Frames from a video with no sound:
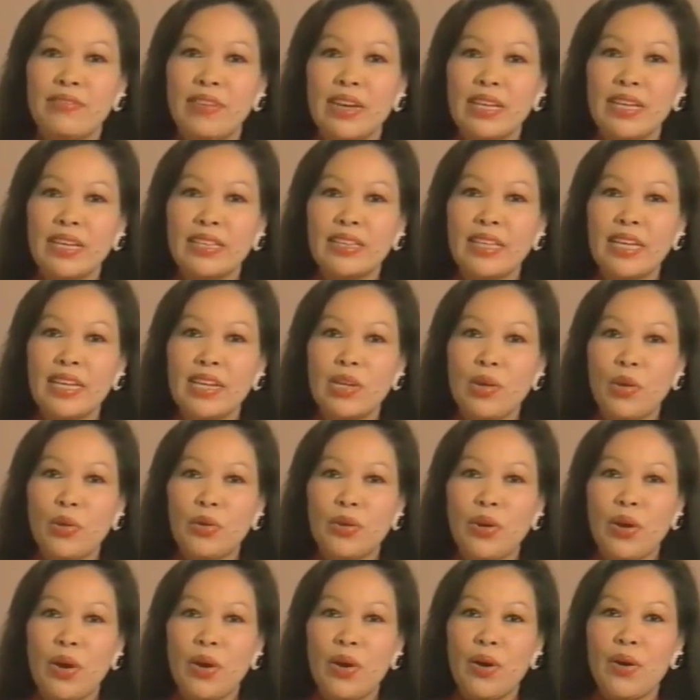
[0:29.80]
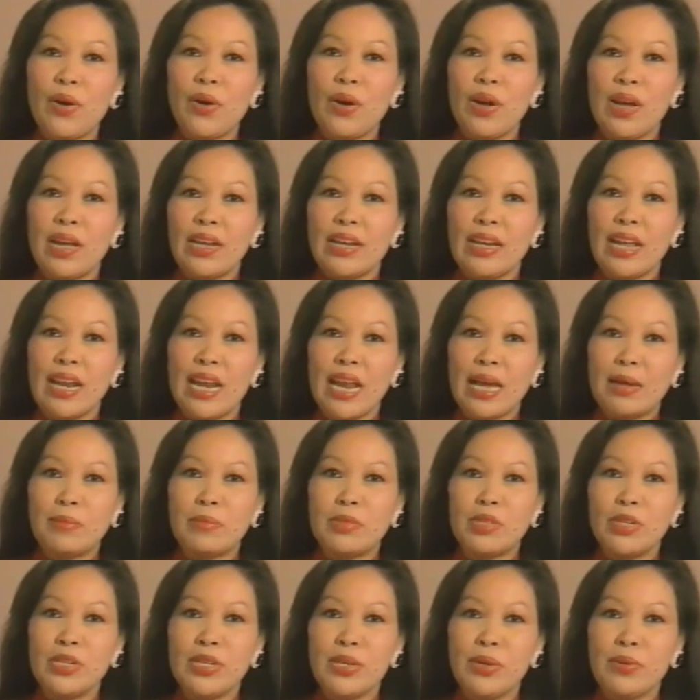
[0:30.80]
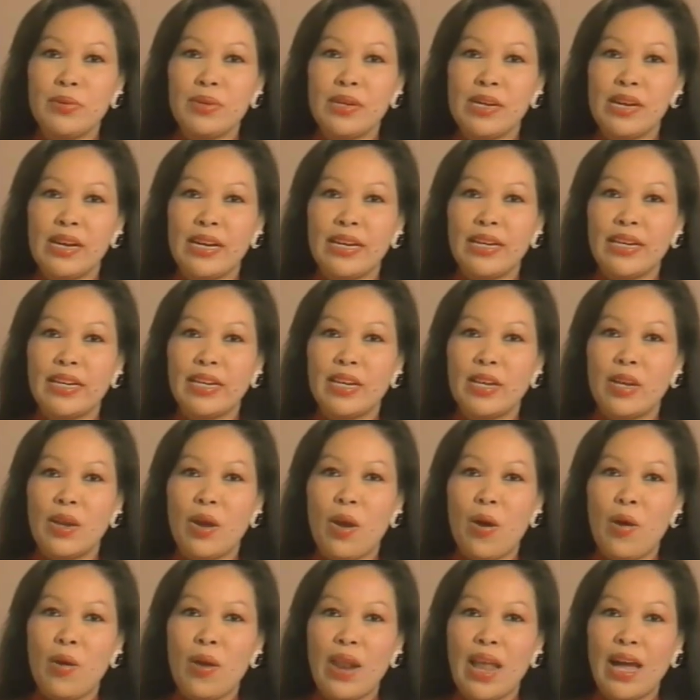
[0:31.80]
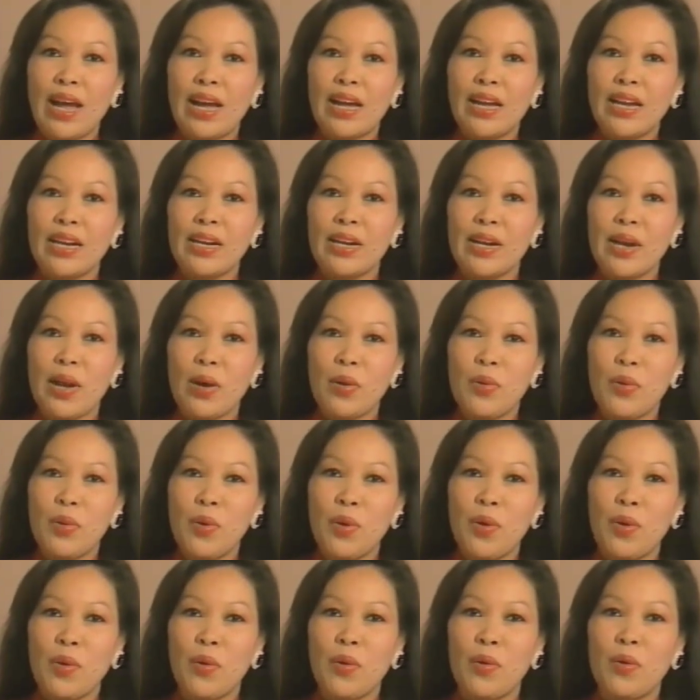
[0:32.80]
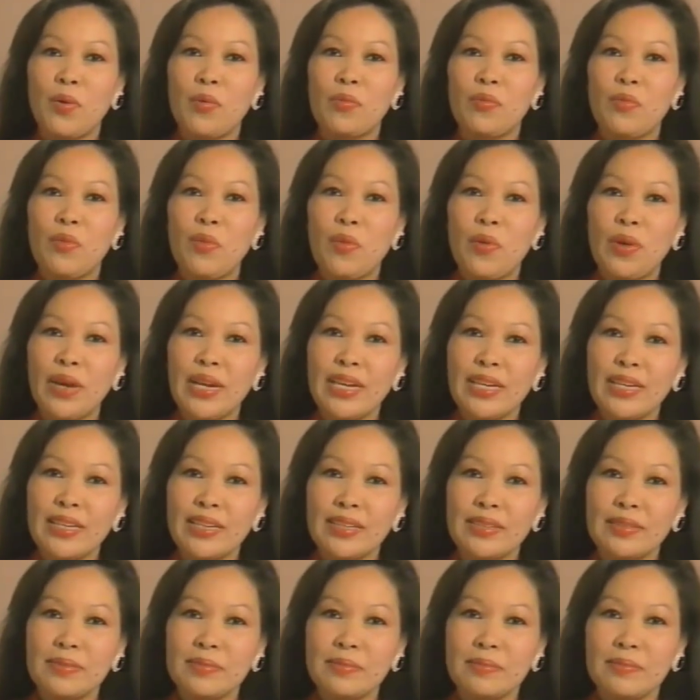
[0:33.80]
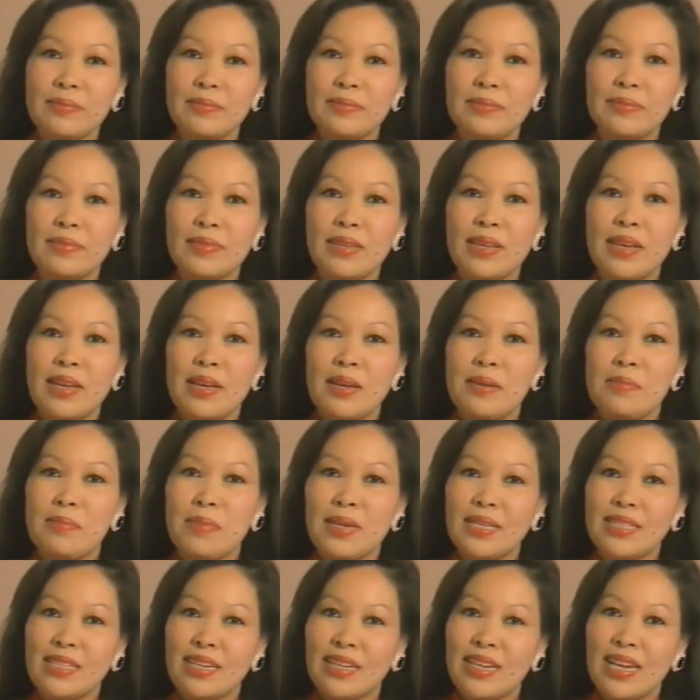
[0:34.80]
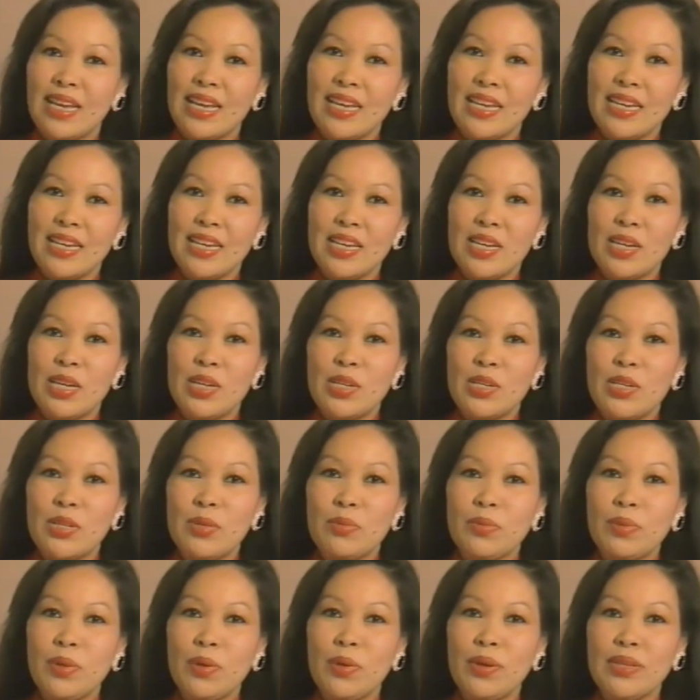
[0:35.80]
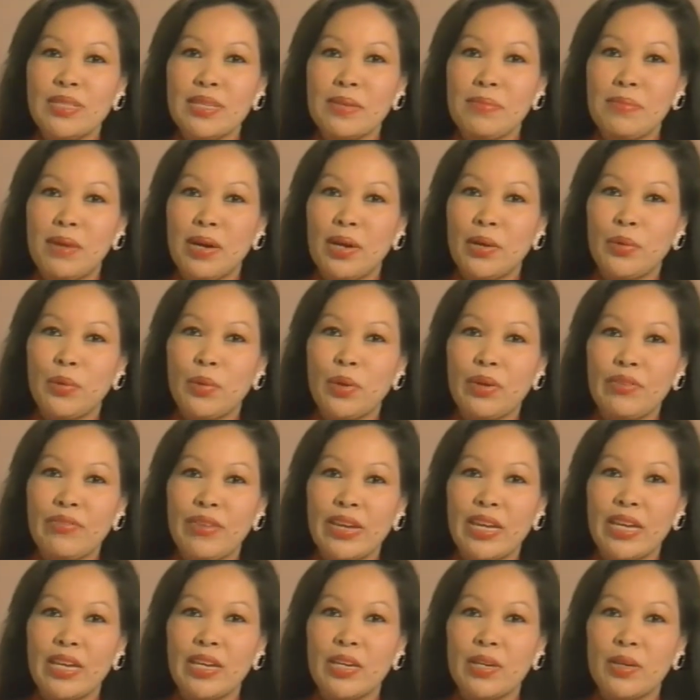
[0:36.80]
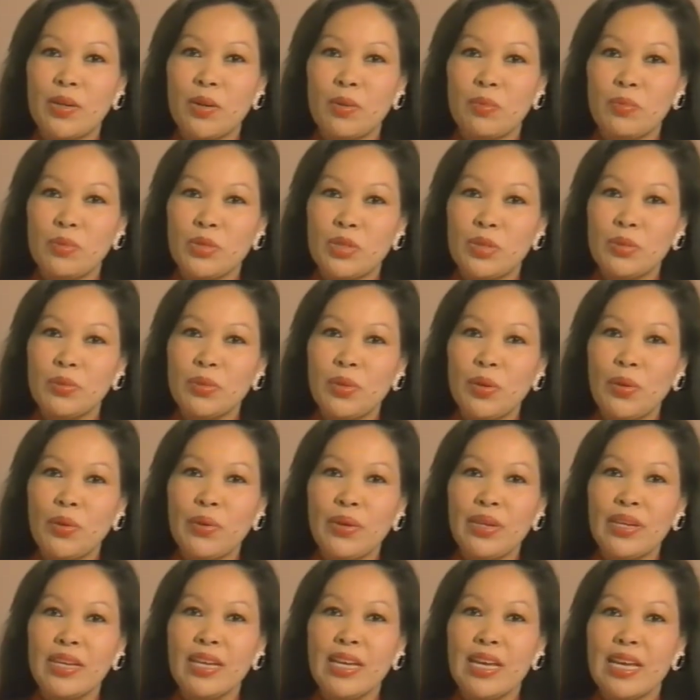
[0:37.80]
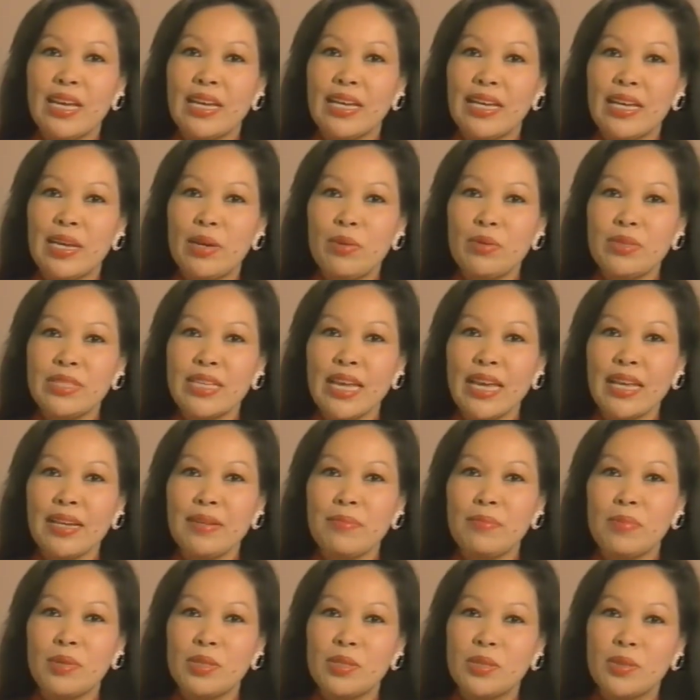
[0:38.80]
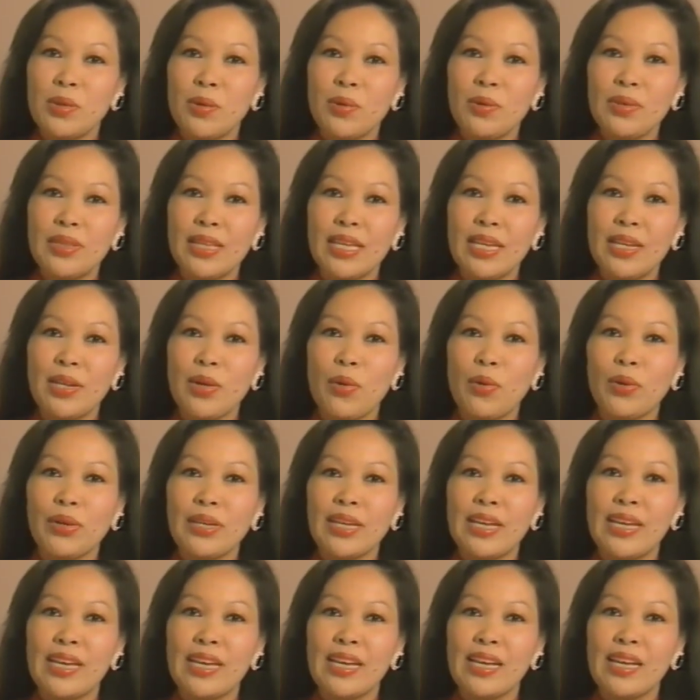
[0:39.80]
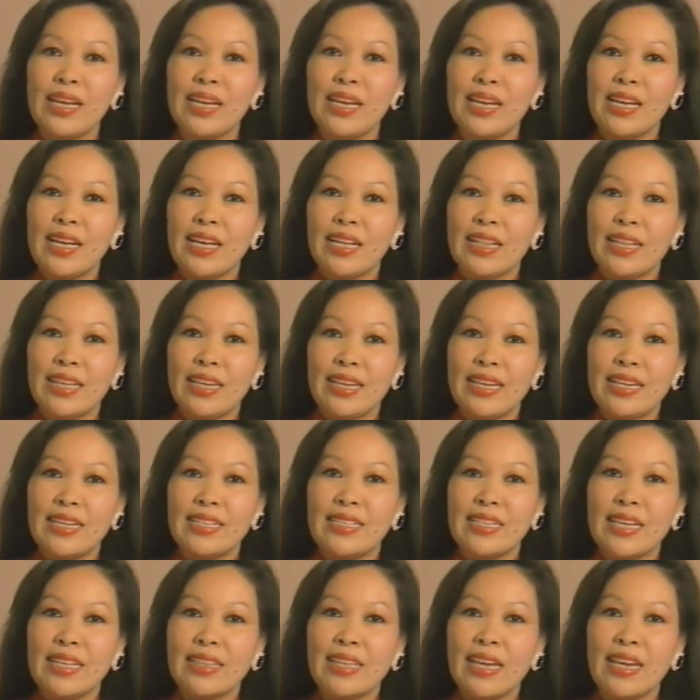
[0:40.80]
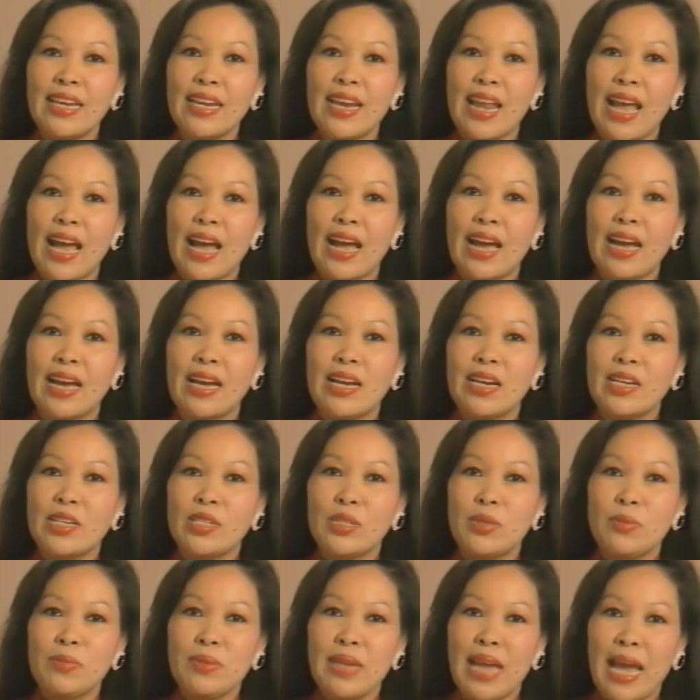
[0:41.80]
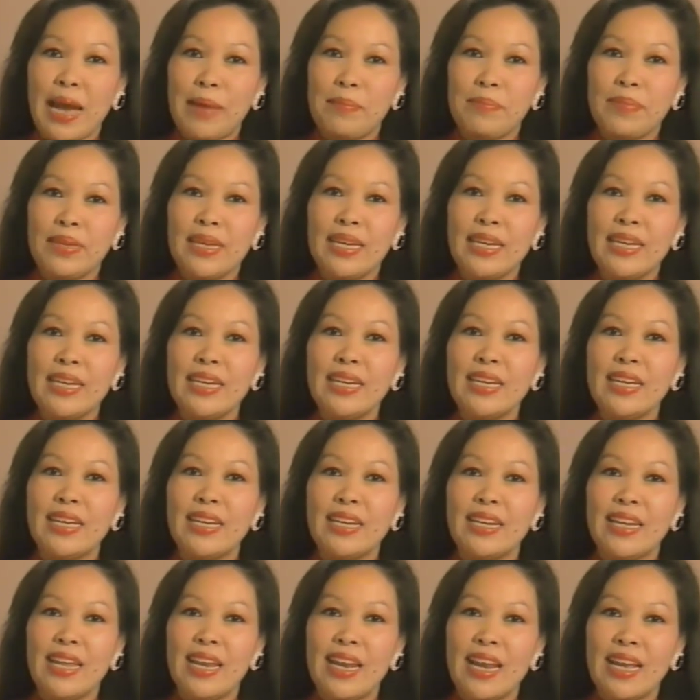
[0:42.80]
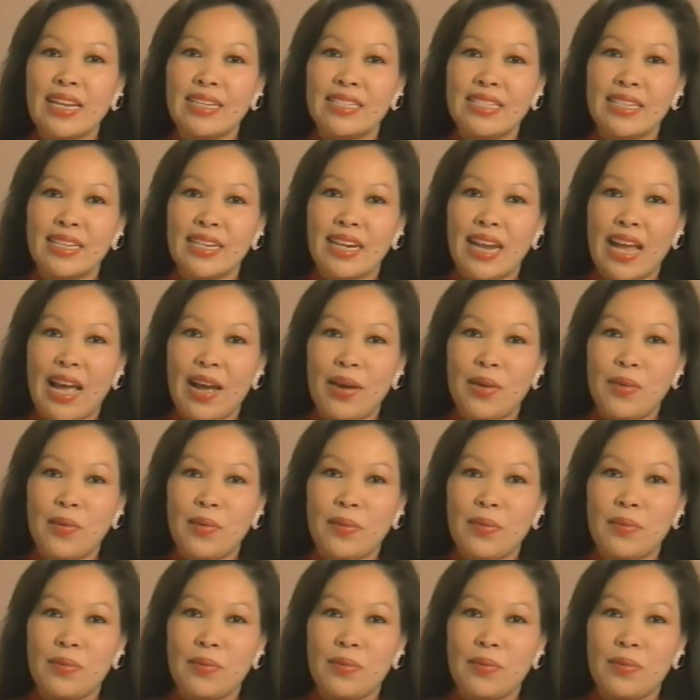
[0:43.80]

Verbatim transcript: và những tin đồn đó đã làm cho nhiều người lo lắng, đau khổ, vô ích. Bây giờ đây, chúng tôi sẽ mời quý vị cùng chúng tôi cứu xét một số tin đồn kia thì sẽ thấy là chúng nhảm nhí đến là chừng nào.